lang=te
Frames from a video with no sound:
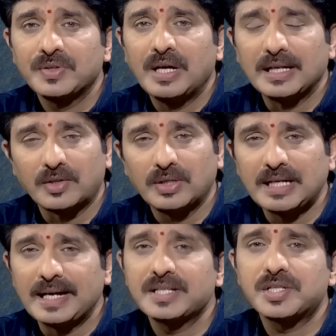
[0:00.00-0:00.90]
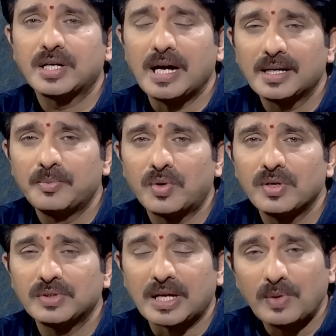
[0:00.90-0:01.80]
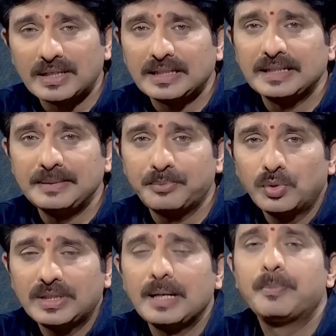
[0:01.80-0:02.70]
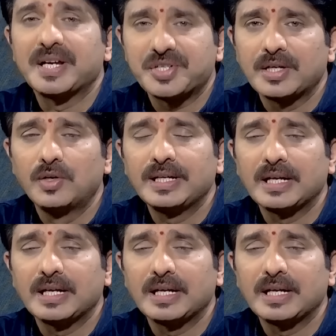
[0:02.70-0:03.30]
ఆ తర్వాత అరెస్ట్ కాకపోవడం తర్వాత అది పూర్తిగా ప్రెషర్లోకి